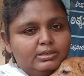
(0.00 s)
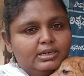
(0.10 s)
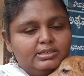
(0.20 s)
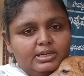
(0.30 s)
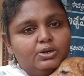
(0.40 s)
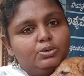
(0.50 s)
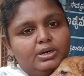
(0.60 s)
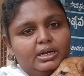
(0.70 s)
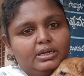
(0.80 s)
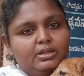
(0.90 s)
ఇన్సిడెంట్స్ జరిగి
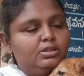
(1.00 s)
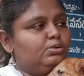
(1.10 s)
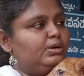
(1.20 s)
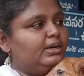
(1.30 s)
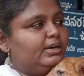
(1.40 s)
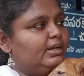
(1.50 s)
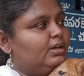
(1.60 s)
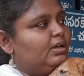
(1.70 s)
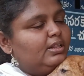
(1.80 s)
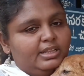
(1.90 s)
ఉంటాయి కదా ఎందుకంటే
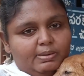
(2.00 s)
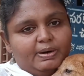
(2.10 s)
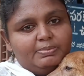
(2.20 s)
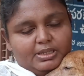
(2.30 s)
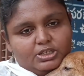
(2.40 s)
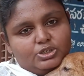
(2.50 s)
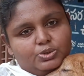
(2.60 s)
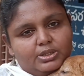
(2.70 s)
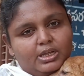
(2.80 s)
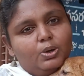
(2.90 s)
దీన్ని మనం
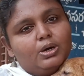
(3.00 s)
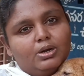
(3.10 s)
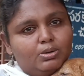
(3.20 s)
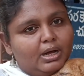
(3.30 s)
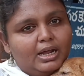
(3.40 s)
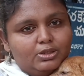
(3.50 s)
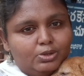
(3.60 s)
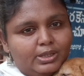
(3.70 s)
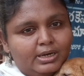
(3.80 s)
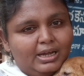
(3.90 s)
తీర్చుకుందే ఒకళ్ళు
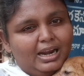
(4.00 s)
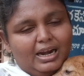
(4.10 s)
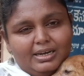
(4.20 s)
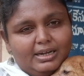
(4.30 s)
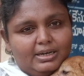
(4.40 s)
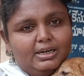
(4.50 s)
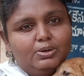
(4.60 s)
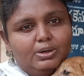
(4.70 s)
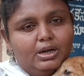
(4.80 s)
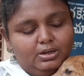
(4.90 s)
కాళ్ళతో తని అలాంటివన్నీ
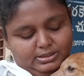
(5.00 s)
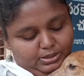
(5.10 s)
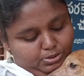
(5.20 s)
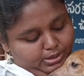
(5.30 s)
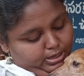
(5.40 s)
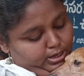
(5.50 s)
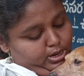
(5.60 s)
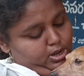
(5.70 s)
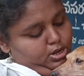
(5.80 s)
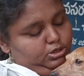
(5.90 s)
కూడా జరుగున్నాయి
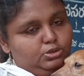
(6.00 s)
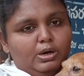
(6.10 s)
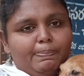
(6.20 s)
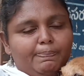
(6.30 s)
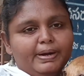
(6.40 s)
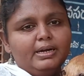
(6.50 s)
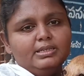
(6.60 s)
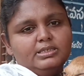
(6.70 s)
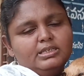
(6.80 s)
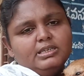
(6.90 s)
సో అప్పటి
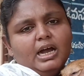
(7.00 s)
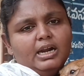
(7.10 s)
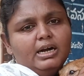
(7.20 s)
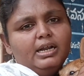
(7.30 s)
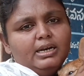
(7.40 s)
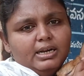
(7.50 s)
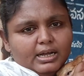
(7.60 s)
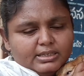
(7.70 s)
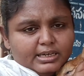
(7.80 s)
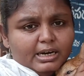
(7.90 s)
నుంచి చాలా
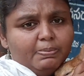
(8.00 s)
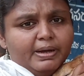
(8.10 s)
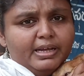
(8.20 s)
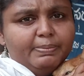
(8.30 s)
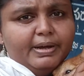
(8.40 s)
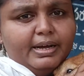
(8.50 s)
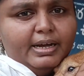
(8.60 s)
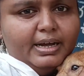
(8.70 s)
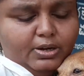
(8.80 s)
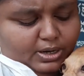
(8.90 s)
డల్గా చాలా భయం
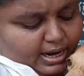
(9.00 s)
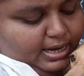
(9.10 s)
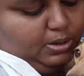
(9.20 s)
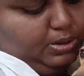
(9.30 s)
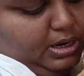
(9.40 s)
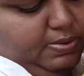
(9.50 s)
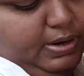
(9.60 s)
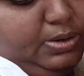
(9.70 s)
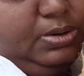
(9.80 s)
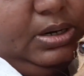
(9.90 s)
భయంగా ఇలానే ఉన్నాడు
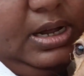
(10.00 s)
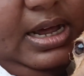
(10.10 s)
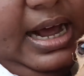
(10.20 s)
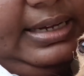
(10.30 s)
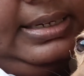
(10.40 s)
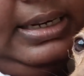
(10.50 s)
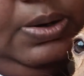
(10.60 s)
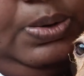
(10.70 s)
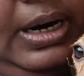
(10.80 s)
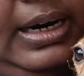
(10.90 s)
వాడు అసలు
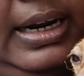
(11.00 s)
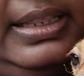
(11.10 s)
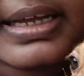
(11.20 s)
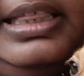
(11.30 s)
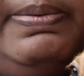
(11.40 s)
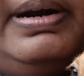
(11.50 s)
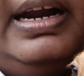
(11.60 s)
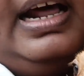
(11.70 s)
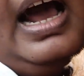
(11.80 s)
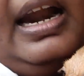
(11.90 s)
ఉండట్లేదు కింద
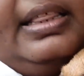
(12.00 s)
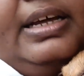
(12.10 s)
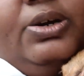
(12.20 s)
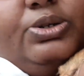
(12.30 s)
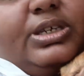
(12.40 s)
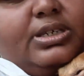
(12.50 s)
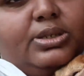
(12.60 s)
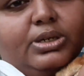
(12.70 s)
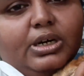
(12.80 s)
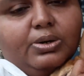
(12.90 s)
పెట్టిన నా కాళ్ళ దగ్గరికి
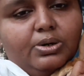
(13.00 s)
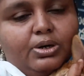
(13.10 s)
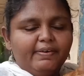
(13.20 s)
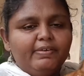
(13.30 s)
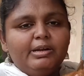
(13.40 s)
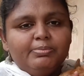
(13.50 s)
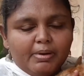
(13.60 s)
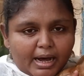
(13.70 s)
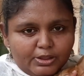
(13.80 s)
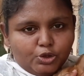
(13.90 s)
వచ్చేస్తున్నాడు కేవలం
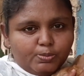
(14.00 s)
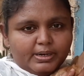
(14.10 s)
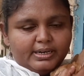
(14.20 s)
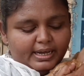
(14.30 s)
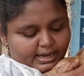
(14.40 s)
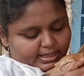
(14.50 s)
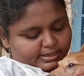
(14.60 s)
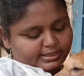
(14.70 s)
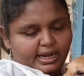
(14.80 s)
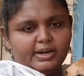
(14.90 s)
మాతో మటుకే ఇది
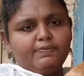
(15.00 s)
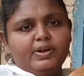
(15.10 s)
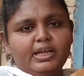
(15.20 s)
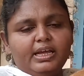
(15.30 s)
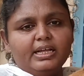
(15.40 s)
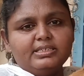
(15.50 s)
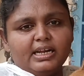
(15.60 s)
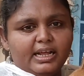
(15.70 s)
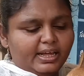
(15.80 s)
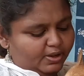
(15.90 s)
చాలా ఫ్రీగా
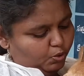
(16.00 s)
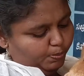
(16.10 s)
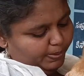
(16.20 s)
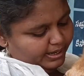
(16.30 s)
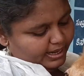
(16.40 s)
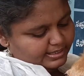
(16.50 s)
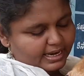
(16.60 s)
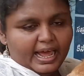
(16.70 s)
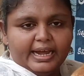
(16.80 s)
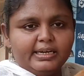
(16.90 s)
చాలా ఓపెన్గా
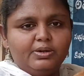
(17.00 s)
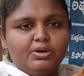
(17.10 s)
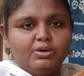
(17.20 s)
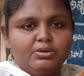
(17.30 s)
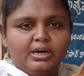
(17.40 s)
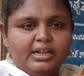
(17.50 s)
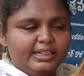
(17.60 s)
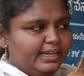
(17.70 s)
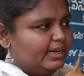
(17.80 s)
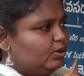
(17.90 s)
చాలా యాక్టివ్గా ఉంటున్నాడు
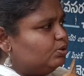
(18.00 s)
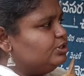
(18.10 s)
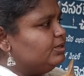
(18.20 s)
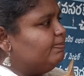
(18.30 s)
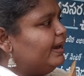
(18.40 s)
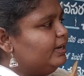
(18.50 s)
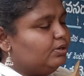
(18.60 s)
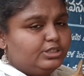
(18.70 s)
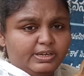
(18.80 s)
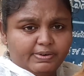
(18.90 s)
అదే కదా కొంచెం
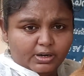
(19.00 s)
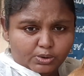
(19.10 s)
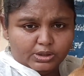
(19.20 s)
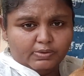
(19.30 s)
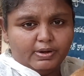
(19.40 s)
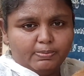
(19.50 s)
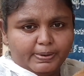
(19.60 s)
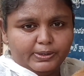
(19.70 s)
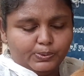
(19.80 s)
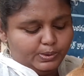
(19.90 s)
బయటకు వచ్చి ఎవరైనా కొత్త వాళ్ళు
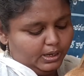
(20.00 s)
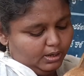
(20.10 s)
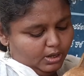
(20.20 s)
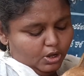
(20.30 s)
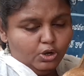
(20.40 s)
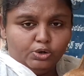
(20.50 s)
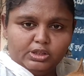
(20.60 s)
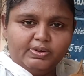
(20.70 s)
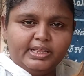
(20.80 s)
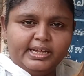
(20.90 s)
పట్టుకున్నా
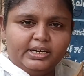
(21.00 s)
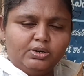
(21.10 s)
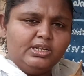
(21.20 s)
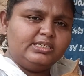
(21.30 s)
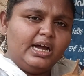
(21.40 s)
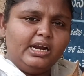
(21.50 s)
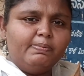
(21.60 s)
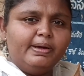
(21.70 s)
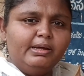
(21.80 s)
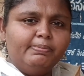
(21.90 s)
కొత్త వాళ్ళ దగ్గరికి ఉన్న చాలా
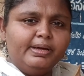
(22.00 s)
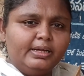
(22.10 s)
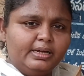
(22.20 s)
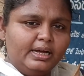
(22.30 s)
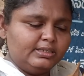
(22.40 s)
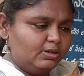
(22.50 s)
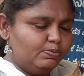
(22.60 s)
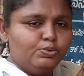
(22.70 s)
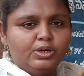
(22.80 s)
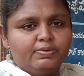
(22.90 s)
భయం భయంగా అసలు
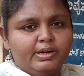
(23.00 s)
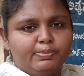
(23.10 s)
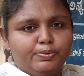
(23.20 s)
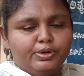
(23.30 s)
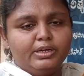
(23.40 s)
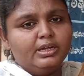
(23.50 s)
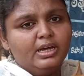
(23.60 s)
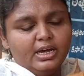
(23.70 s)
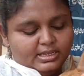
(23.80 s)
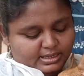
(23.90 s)
మూలకు వెళ్ళిపోయి
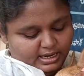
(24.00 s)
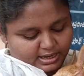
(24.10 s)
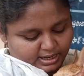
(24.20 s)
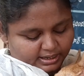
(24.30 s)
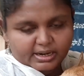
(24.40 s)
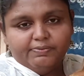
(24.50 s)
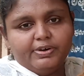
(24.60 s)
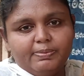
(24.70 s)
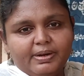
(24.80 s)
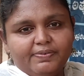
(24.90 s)
చాలా
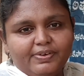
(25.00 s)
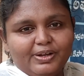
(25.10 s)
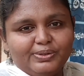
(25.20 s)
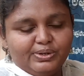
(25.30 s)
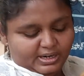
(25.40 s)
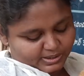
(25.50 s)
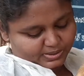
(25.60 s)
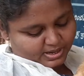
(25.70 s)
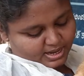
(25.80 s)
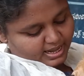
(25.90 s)
అన్కంఫర్టబుల్గా ఫీల్ అవుతున్నాడు
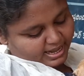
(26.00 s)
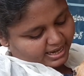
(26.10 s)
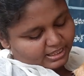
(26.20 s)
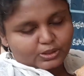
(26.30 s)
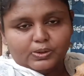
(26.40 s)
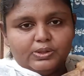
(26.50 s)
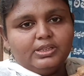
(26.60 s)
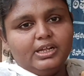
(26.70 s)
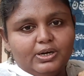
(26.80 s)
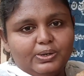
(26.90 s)
కానీ
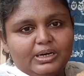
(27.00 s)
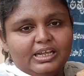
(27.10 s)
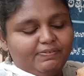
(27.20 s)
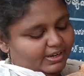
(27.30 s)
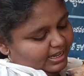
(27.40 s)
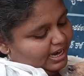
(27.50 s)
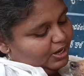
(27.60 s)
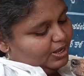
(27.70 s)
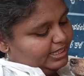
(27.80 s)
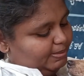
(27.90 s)
తొందరలోనే
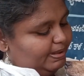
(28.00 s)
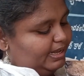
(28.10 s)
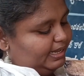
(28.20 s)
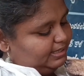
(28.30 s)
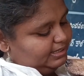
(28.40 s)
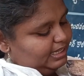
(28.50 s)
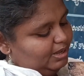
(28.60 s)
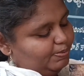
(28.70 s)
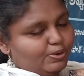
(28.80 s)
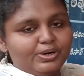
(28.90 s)
విన్నీగడ్లో అయితే ఈ భయం
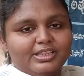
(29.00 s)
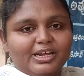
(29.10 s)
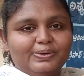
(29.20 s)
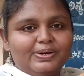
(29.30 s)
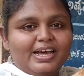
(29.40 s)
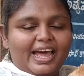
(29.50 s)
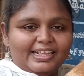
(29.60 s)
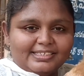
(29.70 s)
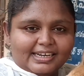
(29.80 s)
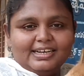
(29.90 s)
ఖచ్చితంగా పోగొడతాను
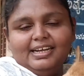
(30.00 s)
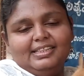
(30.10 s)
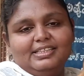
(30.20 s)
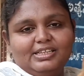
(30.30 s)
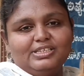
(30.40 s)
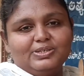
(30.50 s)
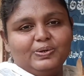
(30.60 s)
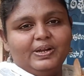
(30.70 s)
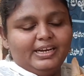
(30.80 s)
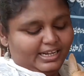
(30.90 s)
అండ్ చక్కగా దీన్ని
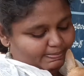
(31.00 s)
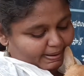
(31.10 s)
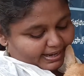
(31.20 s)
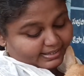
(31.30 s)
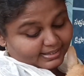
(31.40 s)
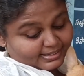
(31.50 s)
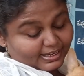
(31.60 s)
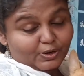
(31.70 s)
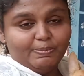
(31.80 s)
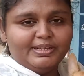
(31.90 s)
తీసుకొని వెళ్ళి బయటకు
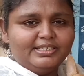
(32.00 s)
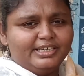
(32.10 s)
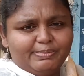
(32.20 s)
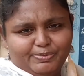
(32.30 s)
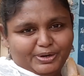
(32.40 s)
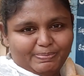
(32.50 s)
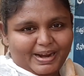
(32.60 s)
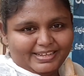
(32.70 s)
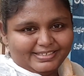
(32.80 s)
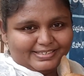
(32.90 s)
తీసుకెళ్ళి ఒక మంచి ట్రిప్ కూడా
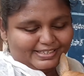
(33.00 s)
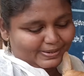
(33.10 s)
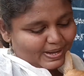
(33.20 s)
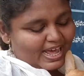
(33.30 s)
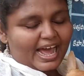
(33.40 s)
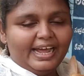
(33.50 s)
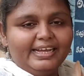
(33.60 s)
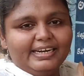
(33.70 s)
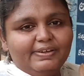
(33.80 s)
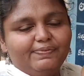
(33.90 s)
ప్లాన్ చేస్తాను
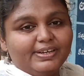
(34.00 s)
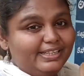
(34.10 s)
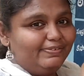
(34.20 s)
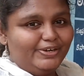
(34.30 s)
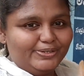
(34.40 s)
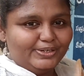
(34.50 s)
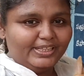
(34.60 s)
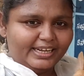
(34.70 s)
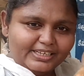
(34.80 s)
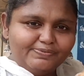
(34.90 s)
అవన్నీ ఫర్దర్ వీడియోస్లో
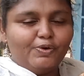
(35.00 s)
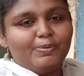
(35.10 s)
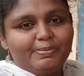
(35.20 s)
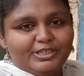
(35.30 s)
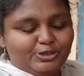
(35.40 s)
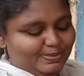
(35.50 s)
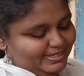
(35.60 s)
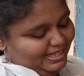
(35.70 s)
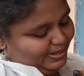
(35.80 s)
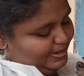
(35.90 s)
అయితే కన్ఫామ్గా మీకు
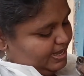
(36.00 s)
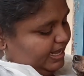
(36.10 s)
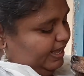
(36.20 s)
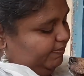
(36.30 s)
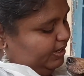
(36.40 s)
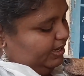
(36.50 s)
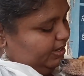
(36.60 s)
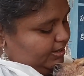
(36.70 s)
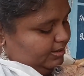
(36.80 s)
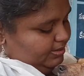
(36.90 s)
చూపిస్తాను ఏ విన్ని
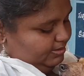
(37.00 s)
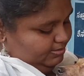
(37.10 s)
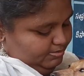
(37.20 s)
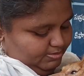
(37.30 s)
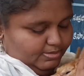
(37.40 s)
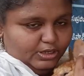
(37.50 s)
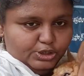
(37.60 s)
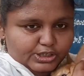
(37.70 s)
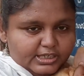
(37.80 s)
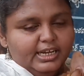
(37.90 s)
మా
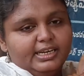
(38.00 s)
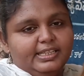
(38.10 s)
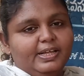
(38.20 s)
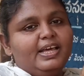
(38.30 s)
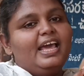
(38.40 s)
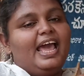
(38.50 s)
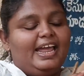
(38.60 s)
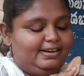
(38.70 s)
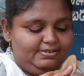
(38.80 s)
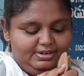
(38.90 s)
గుడ్ గర్ల్ ఇది
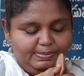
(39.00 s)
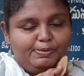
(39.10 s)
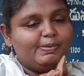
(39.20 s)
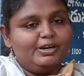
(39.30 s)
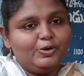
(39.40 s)
అండ్ ఇప్పుడు మనం